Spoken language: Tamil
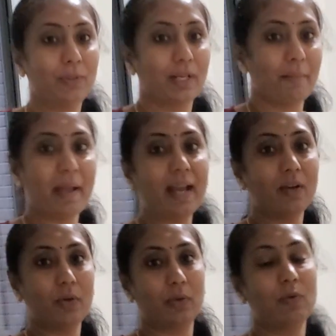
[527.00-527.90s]
டூங்க மேல
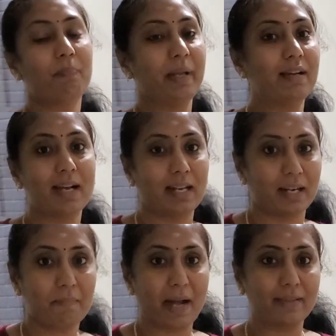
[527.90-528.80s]
ஒரு ரூம் பிங்க்
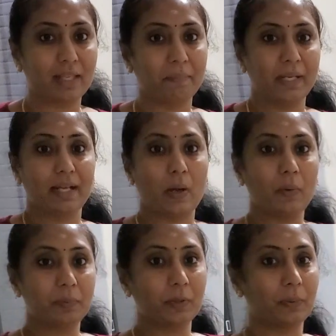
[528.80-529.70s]
கலர்ல பாத்திருப்பீங்க
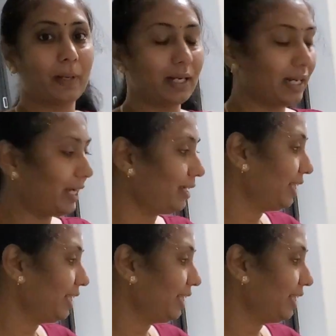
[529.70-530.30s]
ஹோம் டூர் ஒன்ல